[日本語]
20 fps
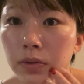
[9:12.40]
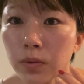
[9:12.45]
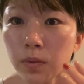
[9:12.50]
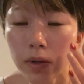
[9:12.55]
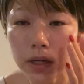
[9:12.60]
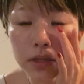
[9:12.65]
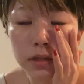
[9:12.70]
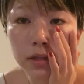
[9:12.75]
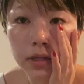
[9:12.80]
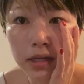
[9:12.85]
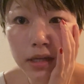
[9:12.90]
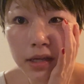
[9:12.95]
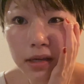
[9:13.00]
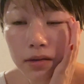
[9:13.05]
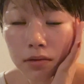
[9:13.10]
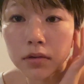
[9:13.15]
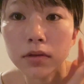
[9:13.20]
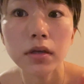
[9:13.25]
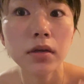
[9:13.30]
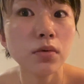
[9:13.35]
もあって
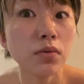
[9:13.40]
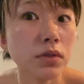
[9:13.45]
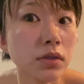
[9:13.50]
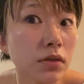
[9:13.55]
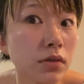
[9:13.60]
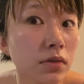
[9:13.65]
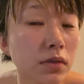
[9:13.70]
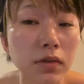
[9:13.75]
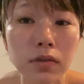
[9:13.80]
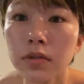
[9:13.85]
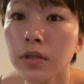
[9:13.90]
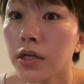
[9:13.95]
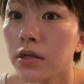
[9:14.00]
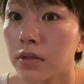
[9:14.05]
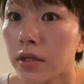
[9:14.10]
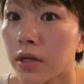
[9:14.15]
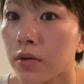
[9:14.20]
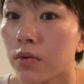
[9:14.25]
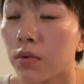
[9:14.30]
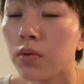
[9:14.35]
結構ツルツルだよ
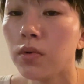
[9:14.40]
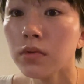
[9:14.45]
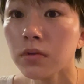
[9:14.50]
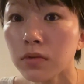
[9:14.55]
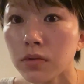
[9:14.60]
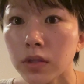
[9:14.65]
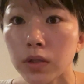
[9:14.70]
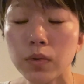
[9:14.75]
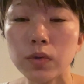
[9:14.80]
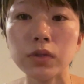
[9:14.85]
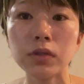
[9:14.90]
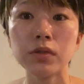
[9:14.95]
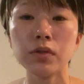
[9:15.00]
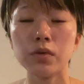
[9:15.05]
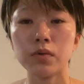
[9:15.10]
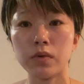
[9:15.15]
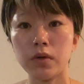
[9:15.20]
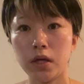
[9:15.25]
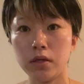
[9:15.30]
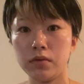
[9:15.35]
ねこれ本当に保湿
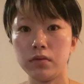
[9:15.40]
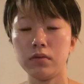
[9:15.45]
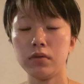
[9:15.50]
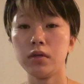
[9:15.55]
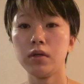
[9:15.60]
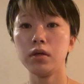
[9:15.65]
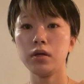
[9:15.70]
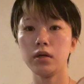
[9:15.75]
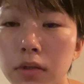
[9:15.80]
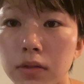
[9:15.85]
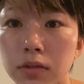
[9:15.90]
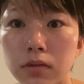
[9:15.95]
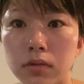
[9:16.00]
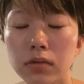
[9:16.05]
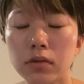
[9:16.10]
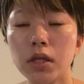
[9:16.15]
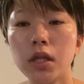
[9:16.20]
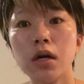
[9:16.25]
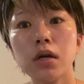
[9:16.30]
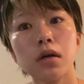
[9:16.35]
力ある
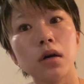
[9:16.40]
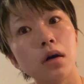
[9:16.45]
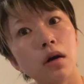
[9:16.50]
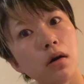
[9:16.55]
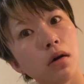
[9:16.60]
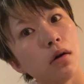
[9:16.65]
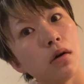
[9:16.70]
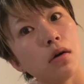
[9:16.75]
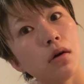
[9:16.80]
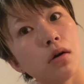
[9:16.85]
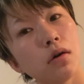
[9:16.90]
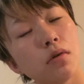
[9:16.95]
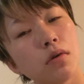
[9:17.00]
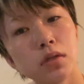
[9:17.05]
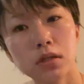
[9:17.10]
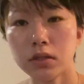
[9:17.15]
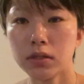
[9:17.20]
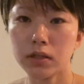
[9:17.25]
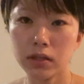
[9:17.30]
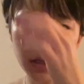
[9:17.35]
でなんか
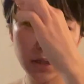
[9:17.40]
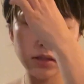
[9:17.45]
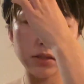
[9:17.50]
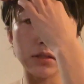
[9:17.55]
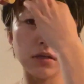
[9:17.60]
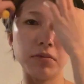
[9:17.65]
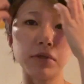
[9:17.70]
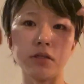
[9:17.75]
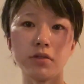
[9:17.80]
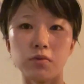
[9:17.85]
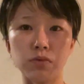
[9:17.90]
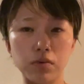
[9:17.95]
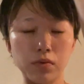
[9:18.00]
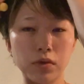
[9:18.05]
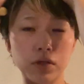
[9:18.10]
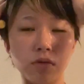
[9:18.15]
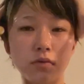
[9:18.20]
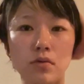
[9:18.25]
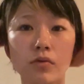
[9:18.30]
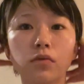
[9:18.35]
私がね調べた情報
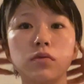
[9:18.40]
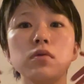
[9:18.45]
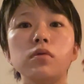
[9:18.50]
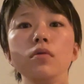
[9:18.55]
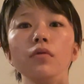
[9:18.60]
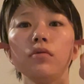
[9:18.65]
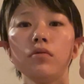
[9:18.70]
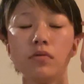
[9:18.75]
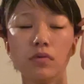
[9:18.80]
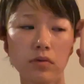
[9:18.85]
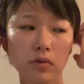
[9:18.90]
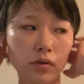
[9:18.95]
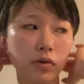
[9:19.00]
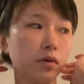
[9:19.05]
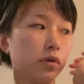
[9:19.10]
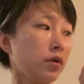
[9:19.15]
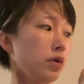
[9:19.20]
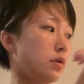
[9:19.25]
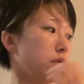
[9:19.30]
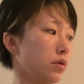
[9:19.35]
によるとこ
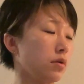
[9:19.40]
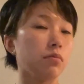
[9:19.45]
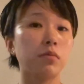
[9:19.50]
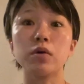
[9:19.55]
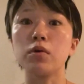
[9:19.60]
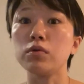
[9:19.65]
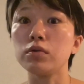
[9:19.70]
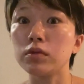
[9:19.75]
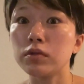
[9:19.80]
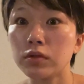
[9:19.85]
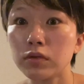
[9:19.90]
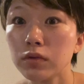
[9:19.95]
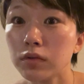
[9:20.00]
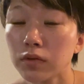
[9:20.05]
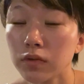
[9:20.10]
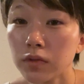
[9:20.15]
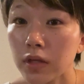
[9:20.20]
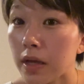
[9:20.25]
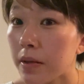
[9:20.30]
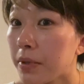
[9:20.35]
の
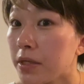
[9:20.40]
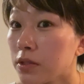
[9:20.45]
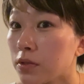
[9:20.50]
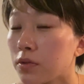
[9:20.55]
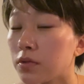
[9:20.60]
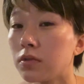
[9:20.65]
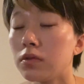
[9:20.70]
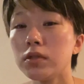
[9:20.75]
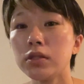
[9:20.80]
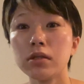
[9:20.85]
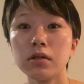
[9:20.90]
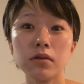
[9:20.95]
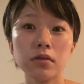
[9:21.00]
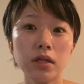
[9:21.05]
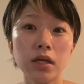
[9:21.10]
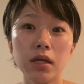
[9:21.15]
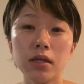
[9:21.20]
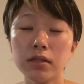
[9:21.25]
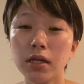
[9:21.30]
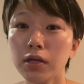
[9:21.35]
ツルツルで満足するんじゃなく
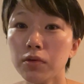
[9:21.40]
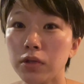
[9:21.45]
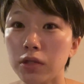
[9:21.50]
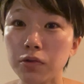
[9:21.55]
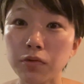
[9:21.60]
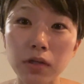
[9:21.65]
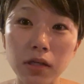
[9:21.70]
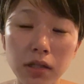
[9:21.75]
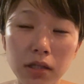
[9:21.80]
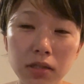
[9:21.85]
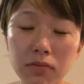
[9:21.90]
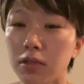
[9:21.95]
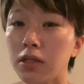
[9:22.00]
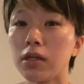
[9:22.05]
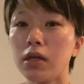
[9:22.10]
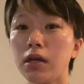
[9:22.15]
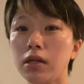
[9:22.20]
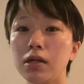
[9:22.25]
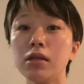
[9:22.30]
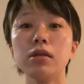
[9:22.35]
て最後に乳液で締めな
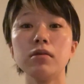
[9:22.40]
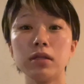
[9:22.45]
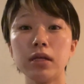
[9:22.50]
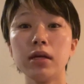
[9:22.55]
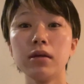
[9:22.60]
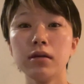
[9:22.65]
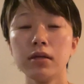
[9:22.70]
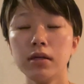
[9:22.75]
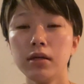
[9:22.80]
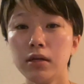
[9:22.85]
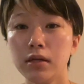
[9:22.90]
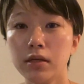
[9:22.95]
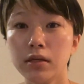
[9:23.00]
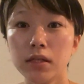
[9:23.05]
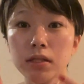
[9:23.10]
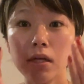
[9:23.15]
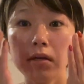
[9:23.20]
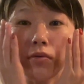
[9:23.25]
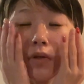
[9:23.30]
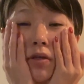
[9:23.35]
きゃいけないんだよね
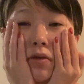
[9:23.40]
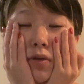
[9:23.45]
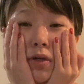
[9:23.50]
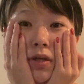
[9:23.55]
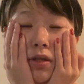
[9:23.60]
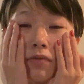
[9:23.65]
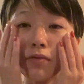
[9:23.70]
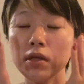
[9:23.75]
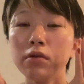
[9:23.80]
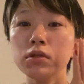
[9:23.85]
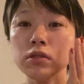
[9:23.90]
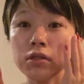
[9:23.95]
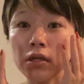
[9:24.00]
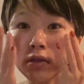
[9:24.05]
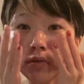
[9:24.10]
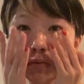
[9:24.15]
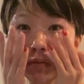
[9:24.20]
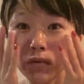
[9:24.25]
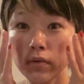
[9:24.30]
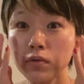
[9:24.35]
最後に乳液で蓋をしない
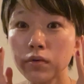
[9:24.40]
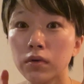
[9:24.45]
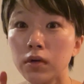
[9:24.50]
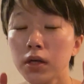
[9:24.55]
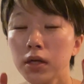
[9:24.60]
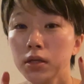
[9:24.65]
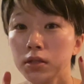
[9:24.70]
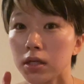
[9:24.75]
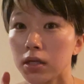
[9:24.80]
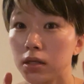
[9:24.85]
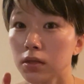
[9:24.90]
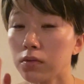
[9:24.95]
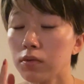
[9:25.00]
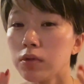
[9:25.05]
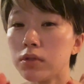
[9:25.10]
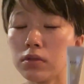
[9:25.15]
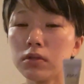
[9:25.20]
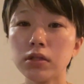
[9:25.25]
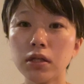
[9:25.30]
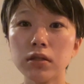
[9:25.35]
とこのせっかく保
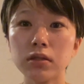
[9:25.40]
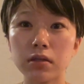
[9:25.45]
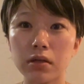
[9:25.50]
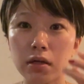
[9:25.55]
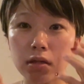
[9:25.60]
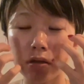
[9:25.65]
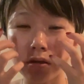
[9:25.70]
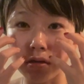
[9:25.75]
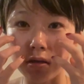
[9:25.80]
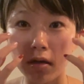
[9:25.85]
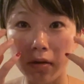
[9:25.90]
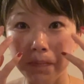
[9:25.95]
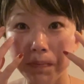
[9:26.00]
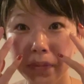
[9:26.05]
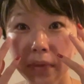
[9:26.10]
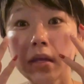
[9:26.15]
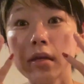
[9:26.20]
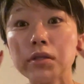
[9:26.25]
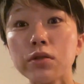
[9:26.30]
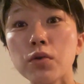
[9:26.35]
湿したやつがなんか
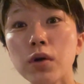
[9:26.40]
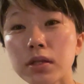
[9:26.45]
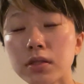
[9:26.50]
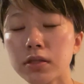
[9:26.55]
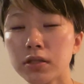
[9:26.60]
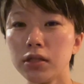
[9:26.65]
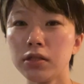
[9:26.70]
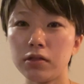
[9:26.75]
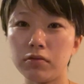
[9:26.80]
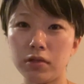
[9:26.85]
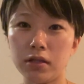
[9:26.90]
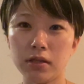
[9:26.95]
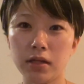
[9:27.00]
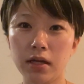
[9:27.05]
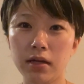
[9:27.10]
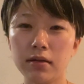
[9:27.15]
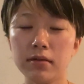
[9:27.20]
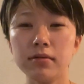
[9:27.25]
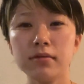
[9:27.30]
蒸発してっちゃうんだって